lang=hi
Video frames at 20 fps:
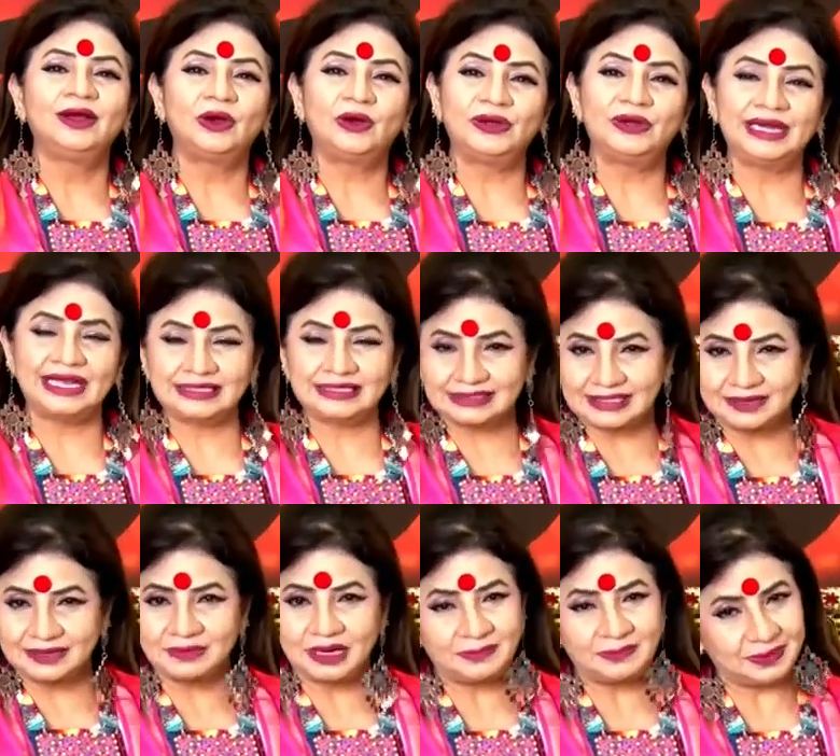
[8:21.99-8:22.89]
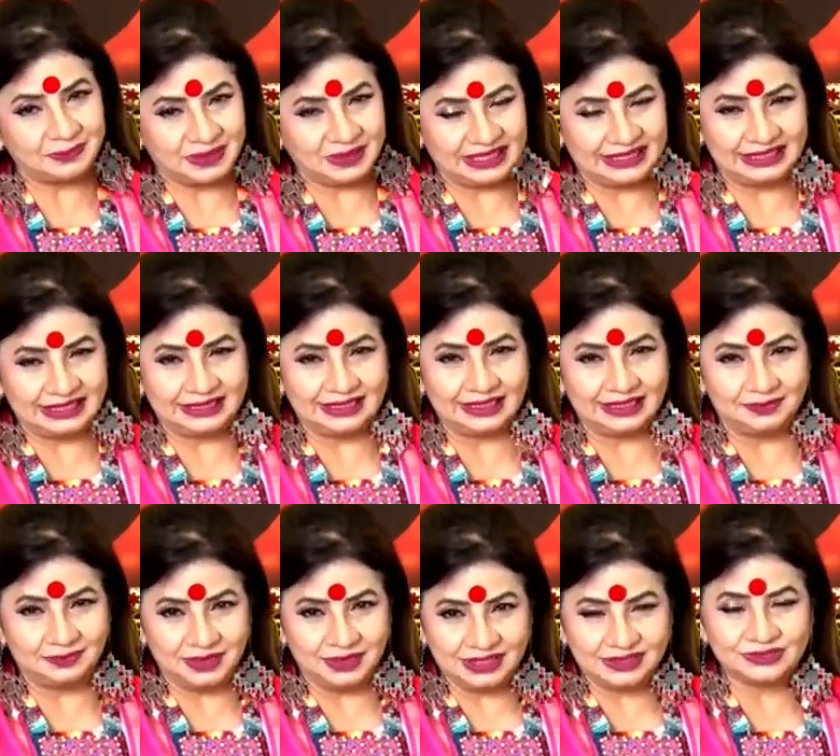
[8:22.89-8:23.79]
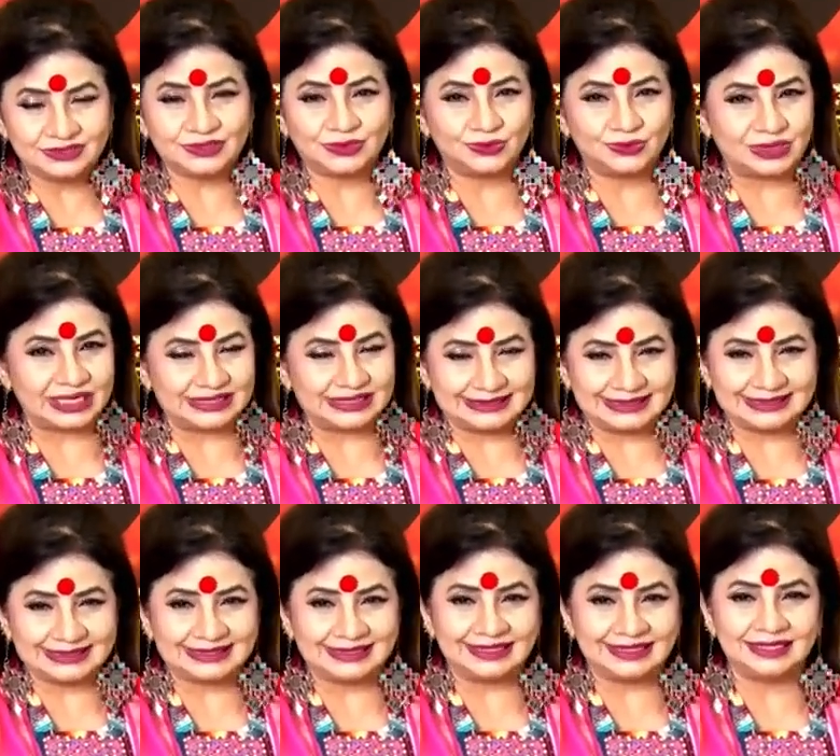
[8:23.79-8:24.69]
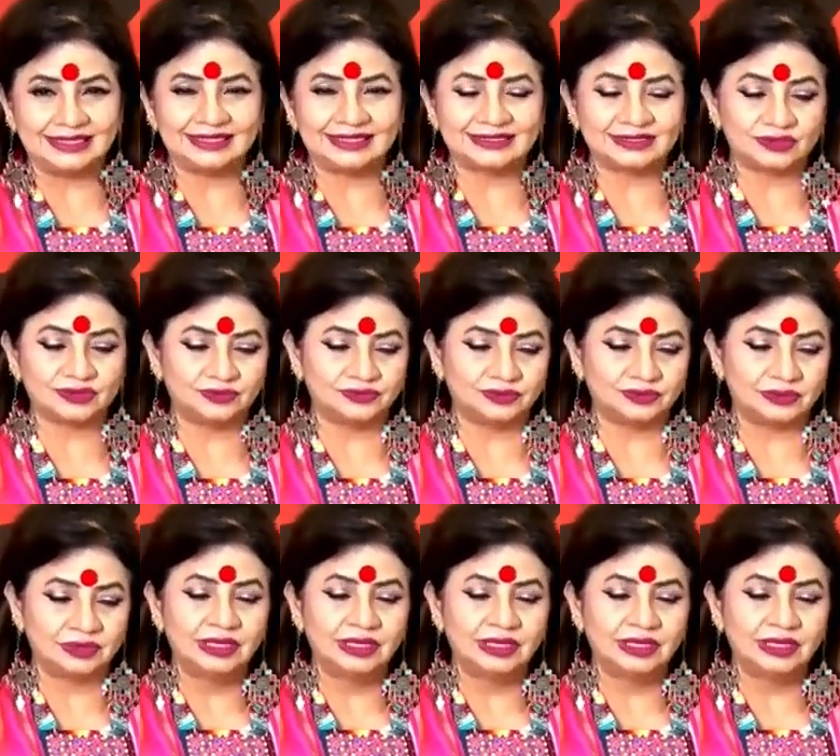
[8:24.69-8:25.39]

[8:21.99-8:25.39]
और नेक्स्ट टाइम आप अपनी डिटेल भी ज़रूर अच्छे से डालिए सो so,